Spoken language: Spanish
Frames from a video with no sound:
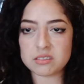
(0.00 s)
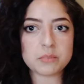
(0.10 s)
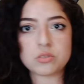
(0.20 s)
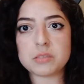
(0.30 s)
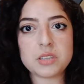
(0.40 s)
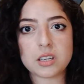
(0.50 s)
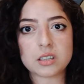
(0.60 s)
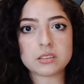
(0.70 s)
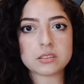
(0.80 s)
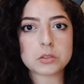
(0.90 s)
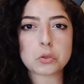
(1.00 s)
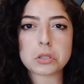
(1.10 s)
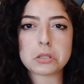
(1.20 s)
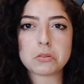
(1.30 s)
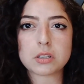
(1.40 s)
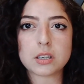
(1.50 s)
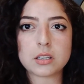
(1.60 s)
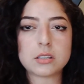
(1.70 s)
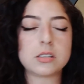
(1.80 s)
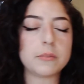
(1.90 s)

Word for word: ¿Dónde puse mi Creo que lo dejé aquí.